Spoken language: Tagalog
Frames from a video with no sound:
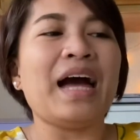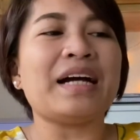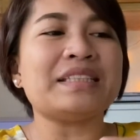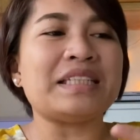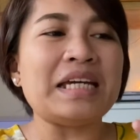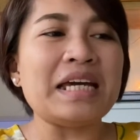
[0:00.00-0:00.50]
ang
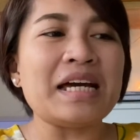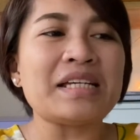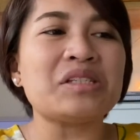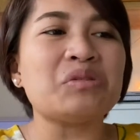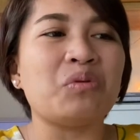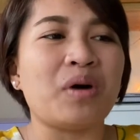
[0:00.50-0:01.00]

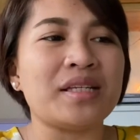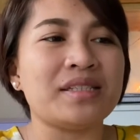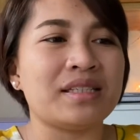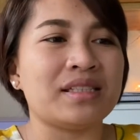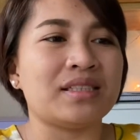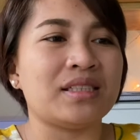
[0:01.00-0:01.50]
DS
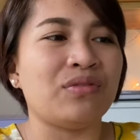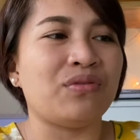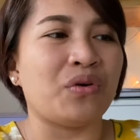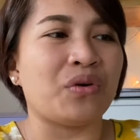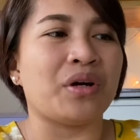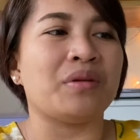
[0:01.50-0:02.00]
160
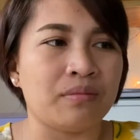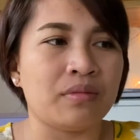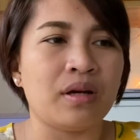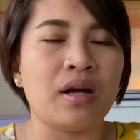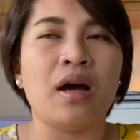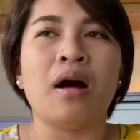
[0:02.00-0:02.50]
form
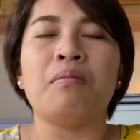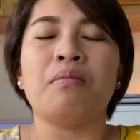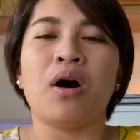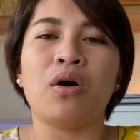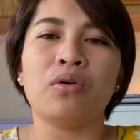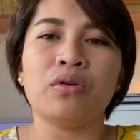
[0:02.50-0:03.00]

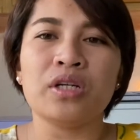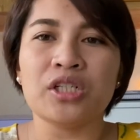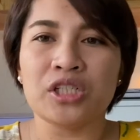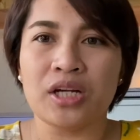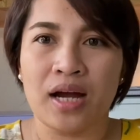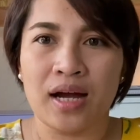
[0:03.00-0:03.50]
mauni
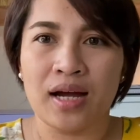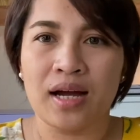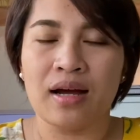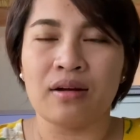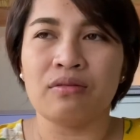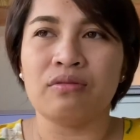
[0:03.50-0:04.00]
siya
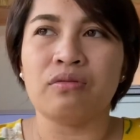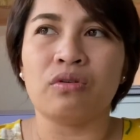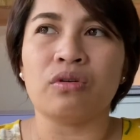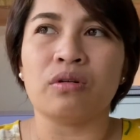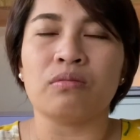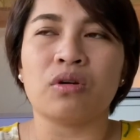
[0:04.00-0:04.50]
ang
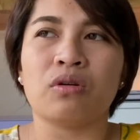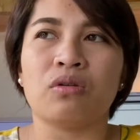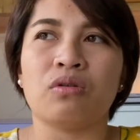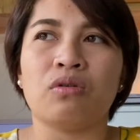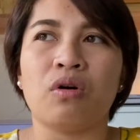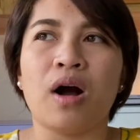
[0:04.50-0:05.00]
form
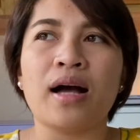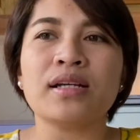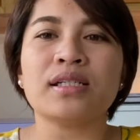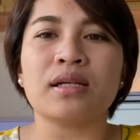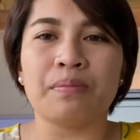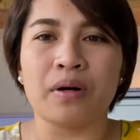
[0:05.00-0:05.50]
kung mm-hmm.
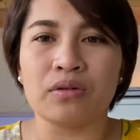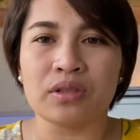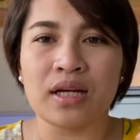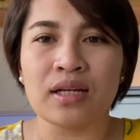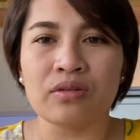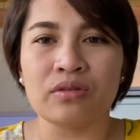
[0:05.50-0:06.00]
asa
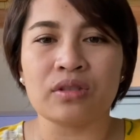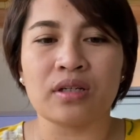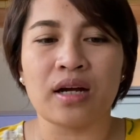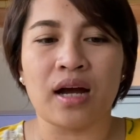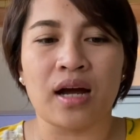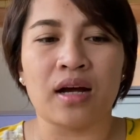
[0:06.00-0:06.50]
pangutan-on
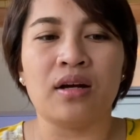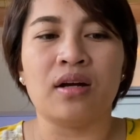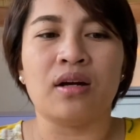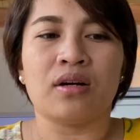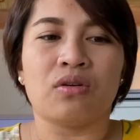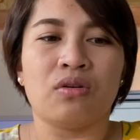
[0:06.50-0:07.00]
ka
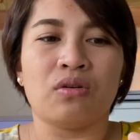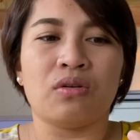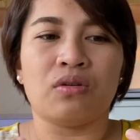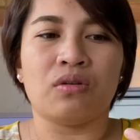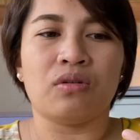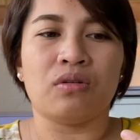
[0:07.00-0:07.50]
kung
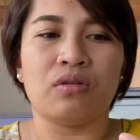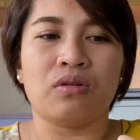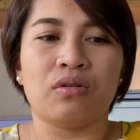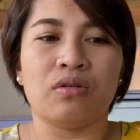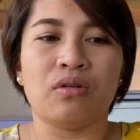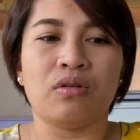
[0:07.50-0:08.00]

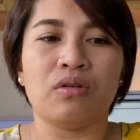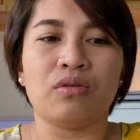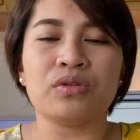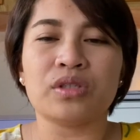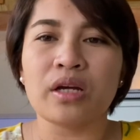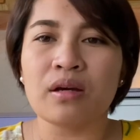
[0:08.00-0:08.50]

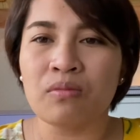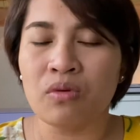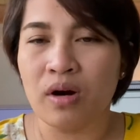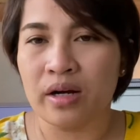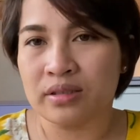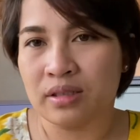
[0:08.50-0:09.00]
unsa
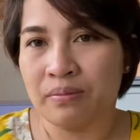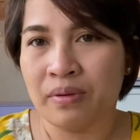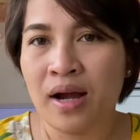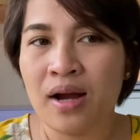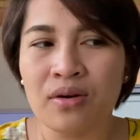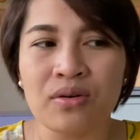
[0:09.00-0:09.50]
imuhang
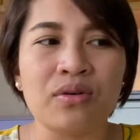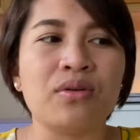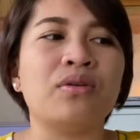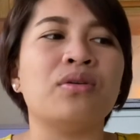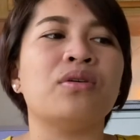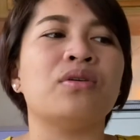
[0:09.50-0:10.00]

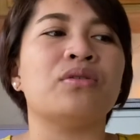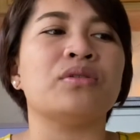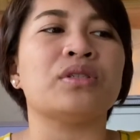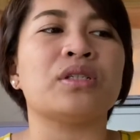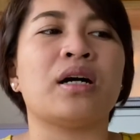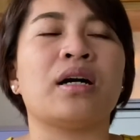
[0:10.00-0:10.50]
trabaho
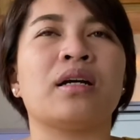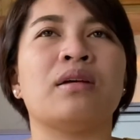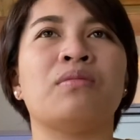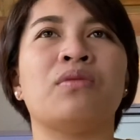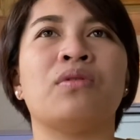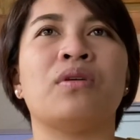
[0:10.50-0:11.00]
unsa ang
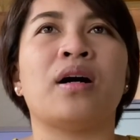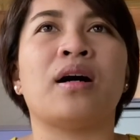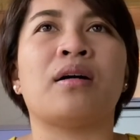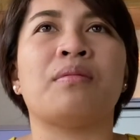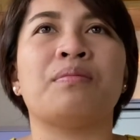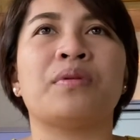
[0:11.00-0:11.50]

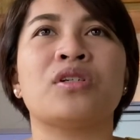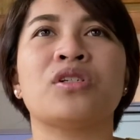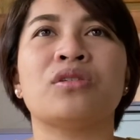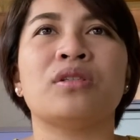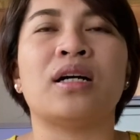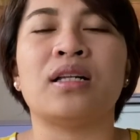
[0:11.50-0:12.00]
imuhang mm-hmm. personal